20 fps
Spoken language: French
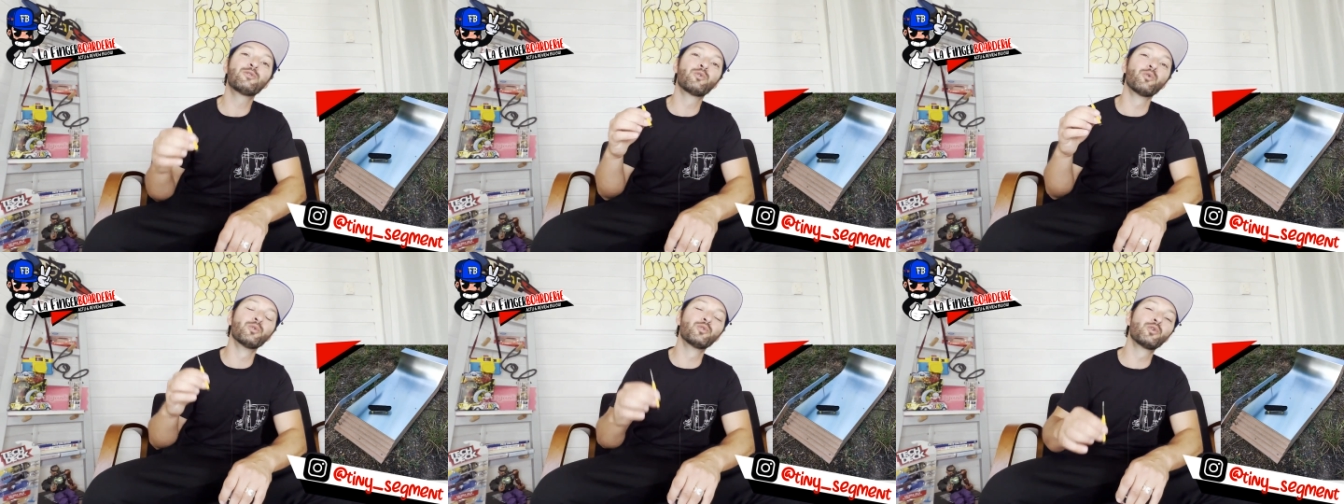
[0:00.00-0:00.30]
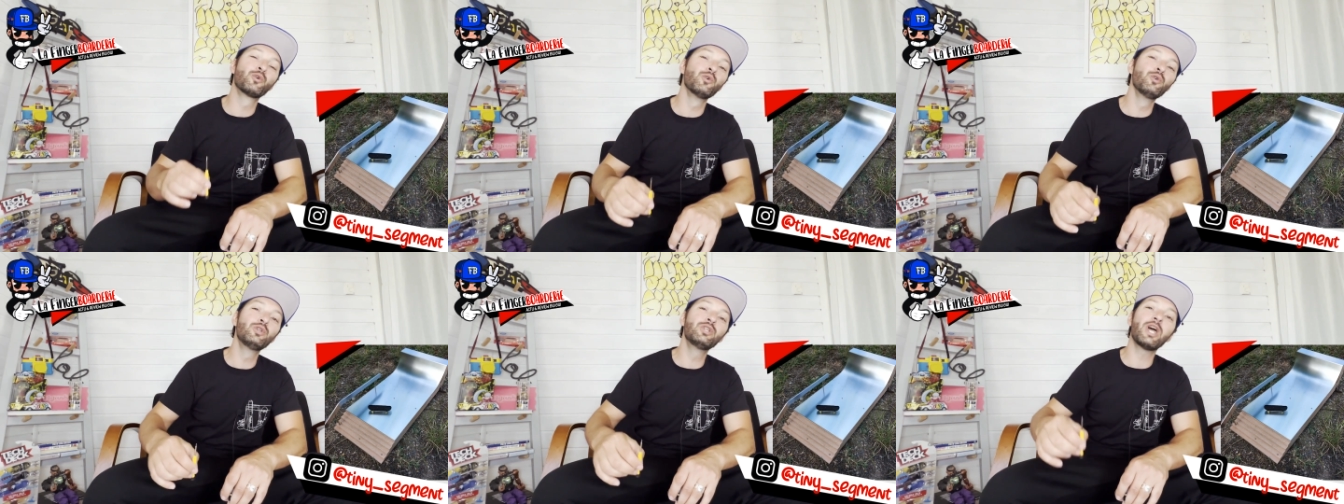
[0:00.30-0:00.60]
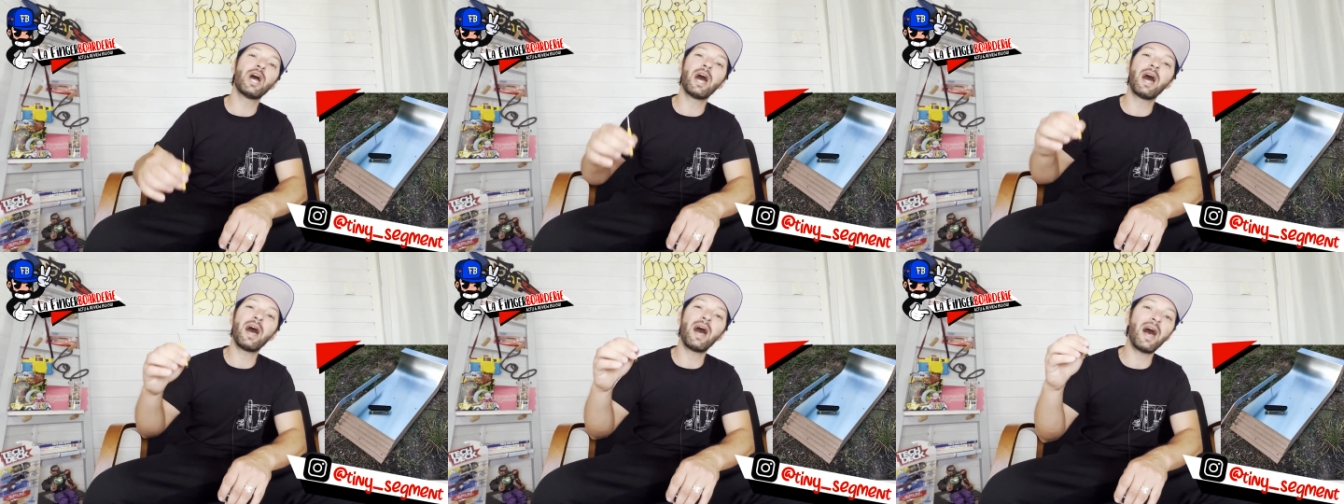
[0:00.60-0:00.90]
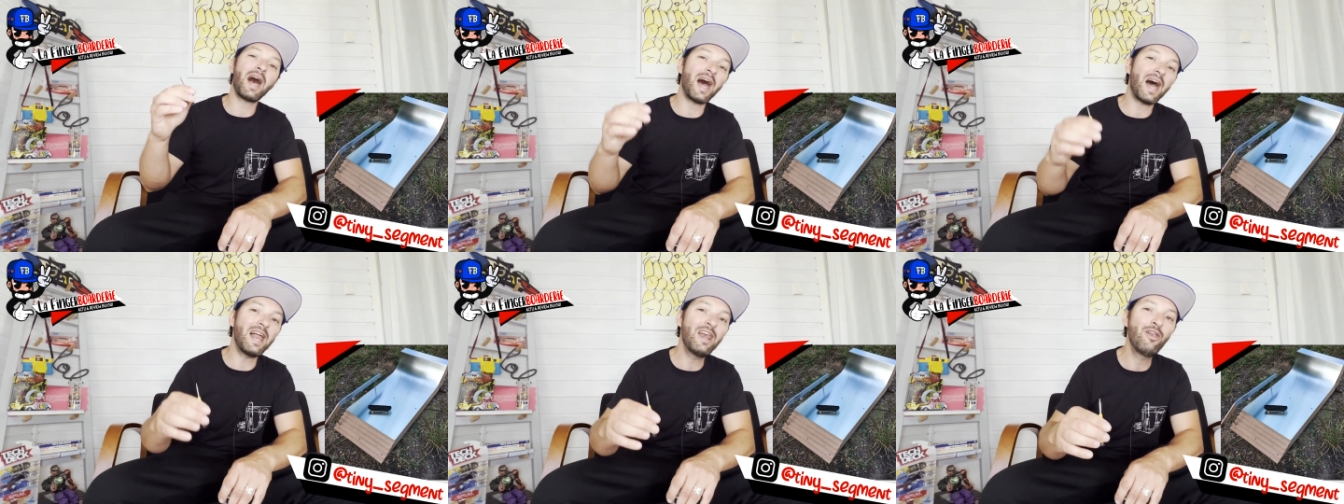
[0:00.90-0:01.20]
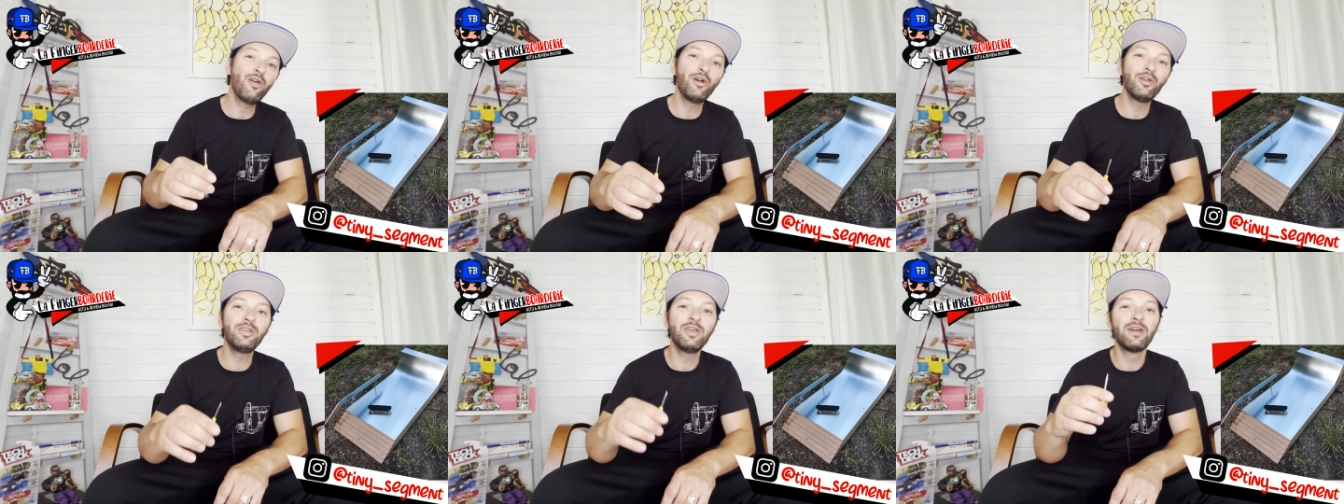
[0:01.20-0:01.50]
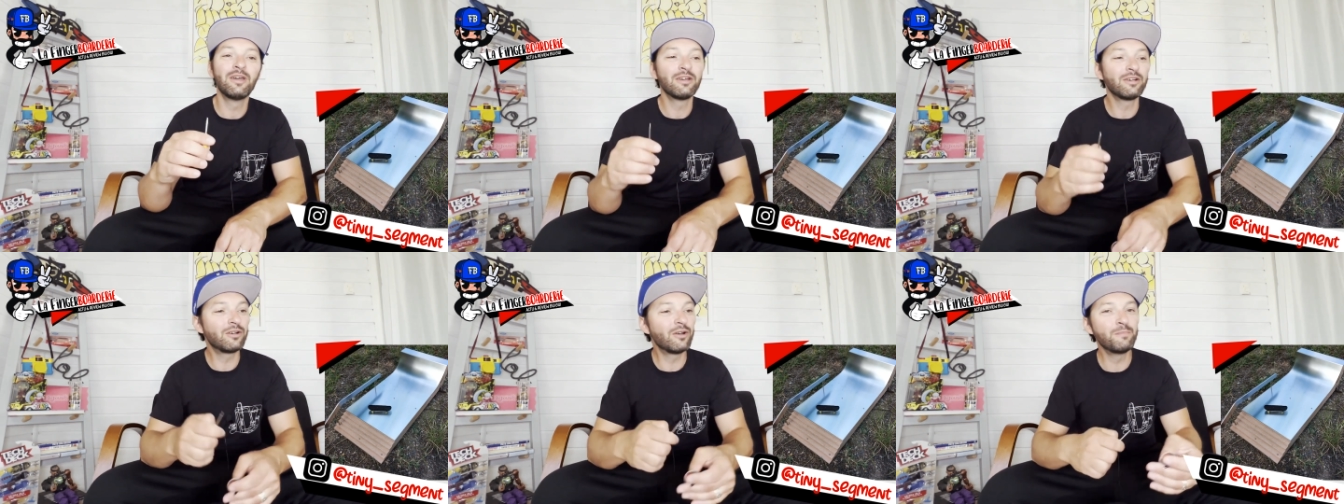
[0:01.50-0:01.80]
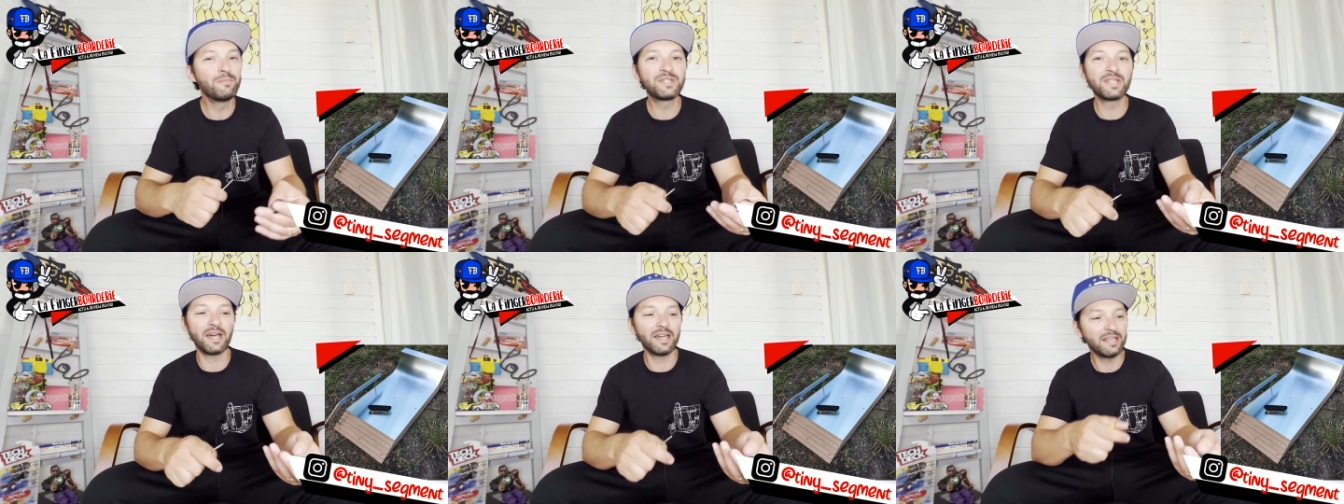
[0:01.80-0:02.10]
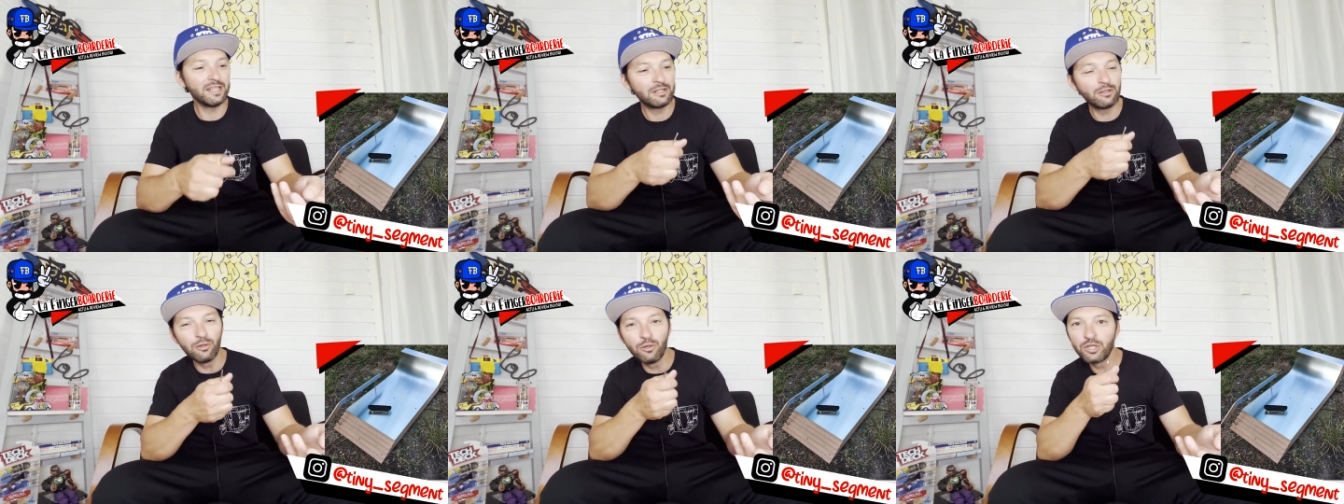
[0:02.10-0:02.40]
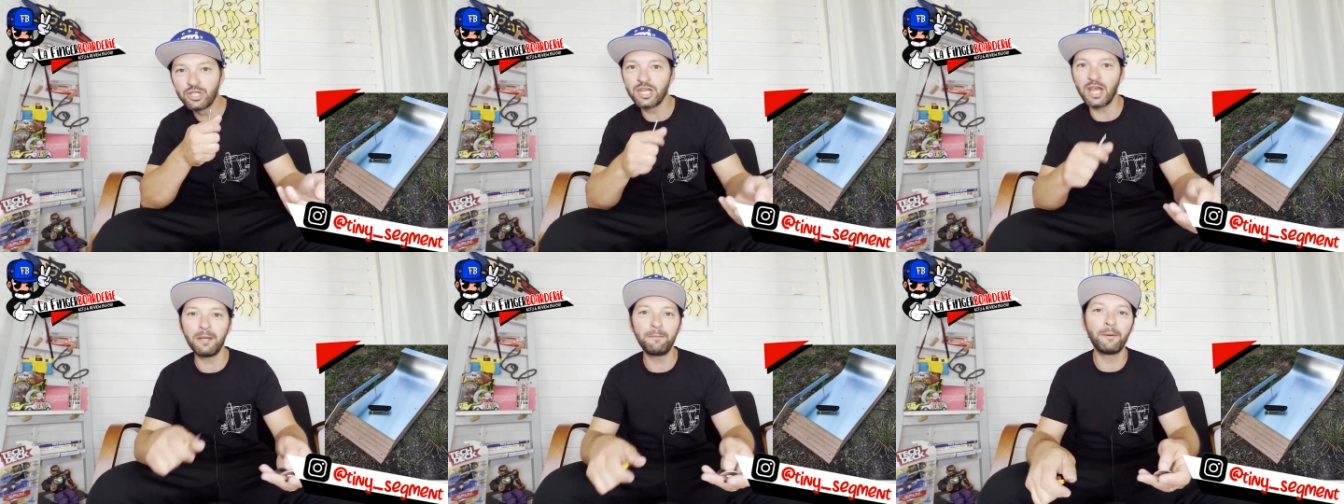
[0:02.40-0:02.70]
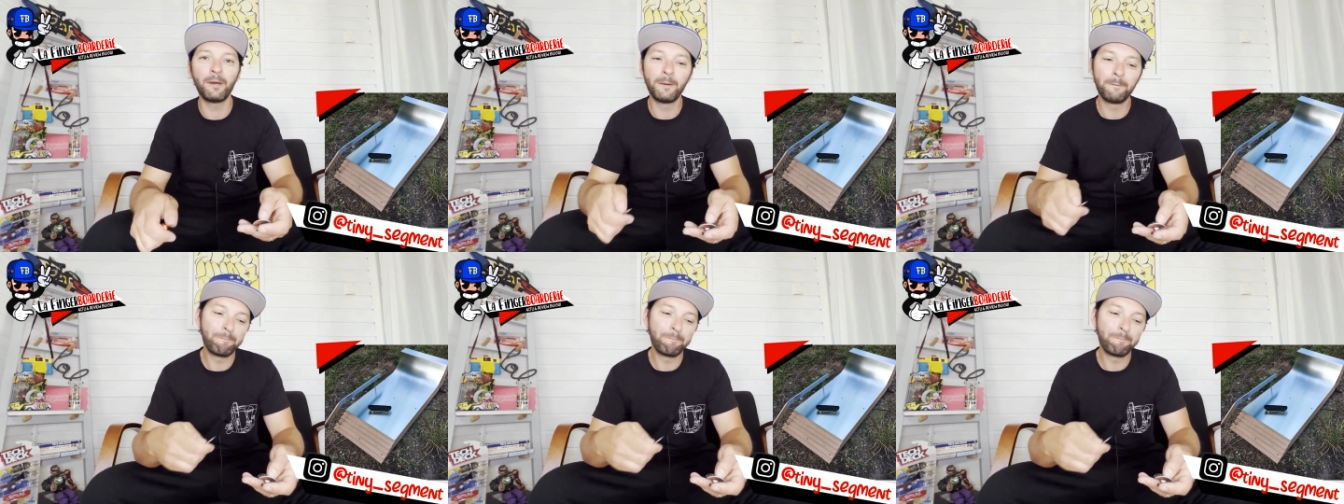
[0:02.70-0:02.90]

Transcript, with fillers: ton truc à l'œil, comme ça, il te le shape.